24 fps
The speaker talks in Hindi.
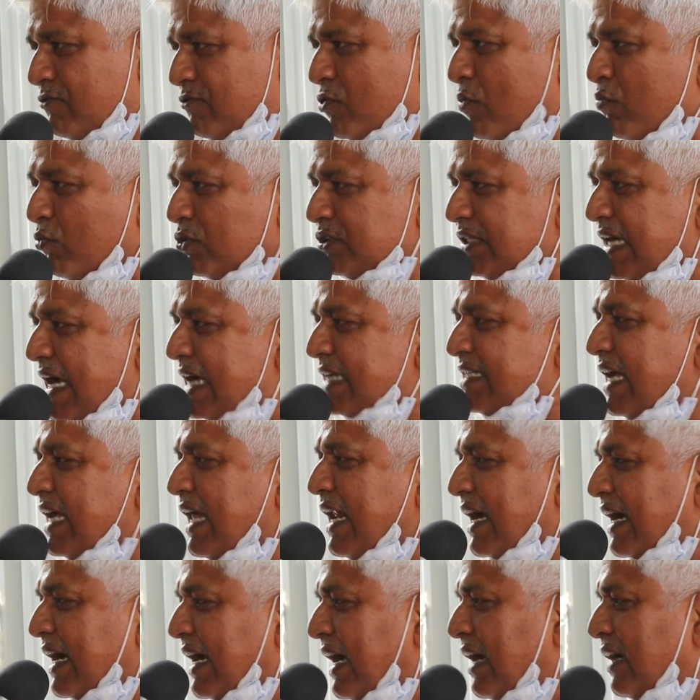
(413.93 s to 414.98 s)
तो मुझे ऐसा
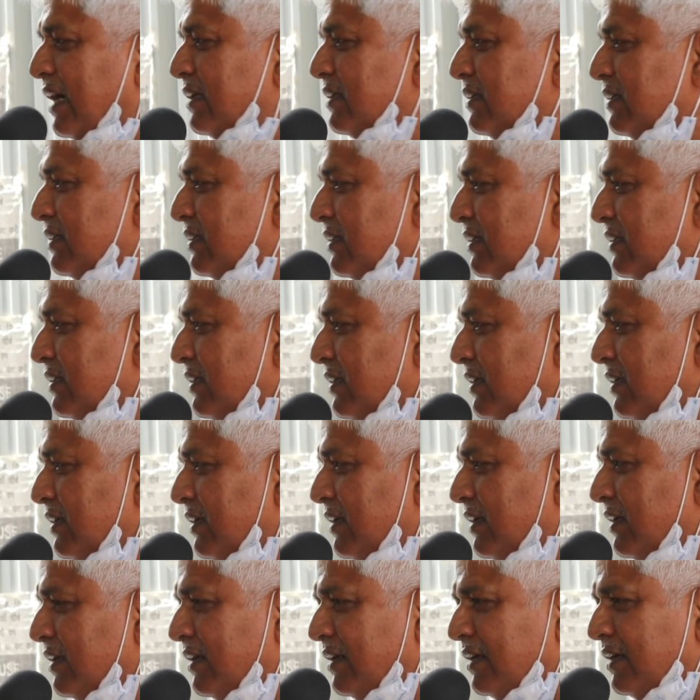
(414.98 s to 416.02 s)
लगा
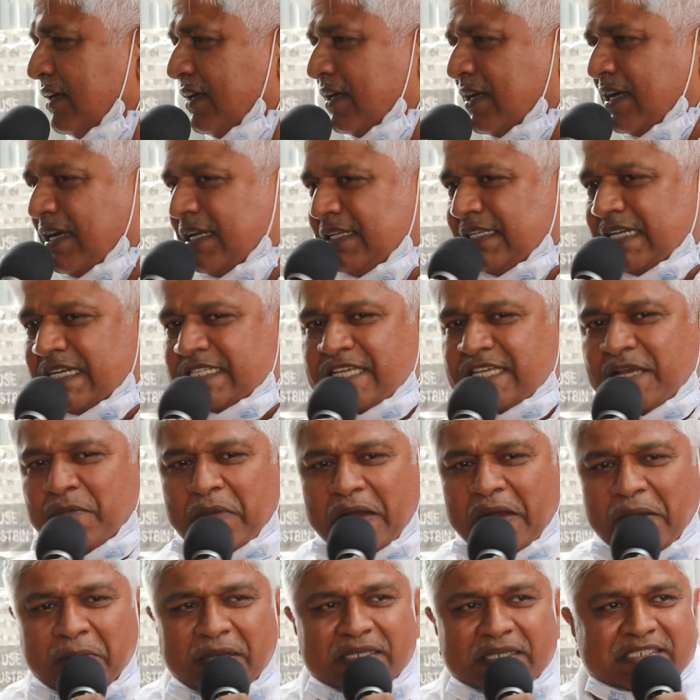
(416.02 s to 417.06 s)
कि जैसे
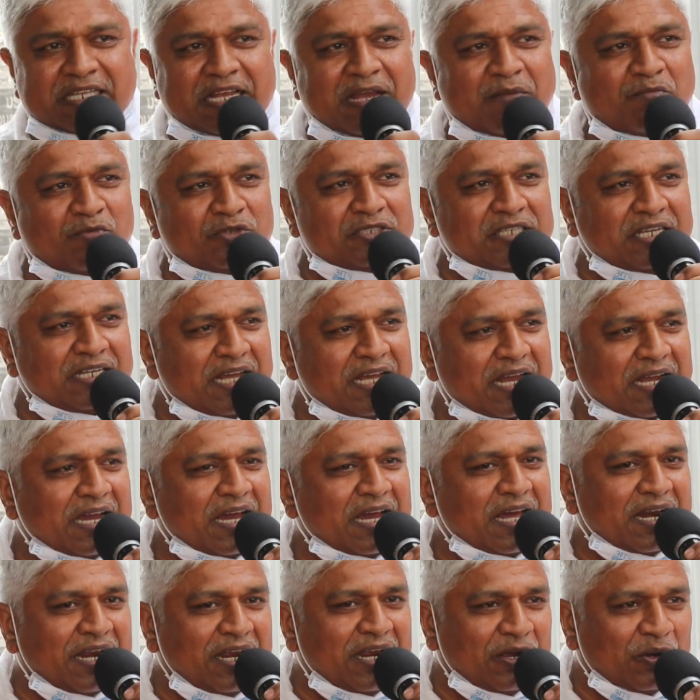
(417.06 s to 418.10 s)
बाबा साहेब मुझे ये
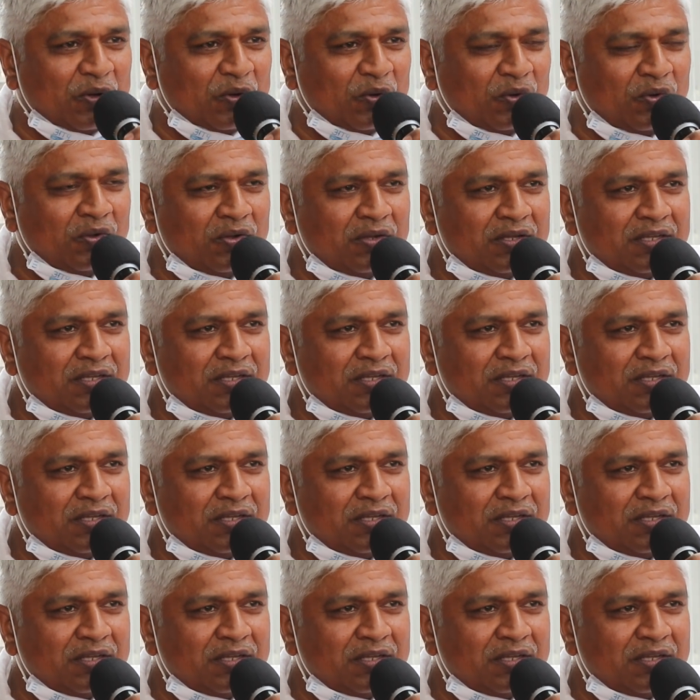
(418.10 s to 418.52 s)
कह रहे हों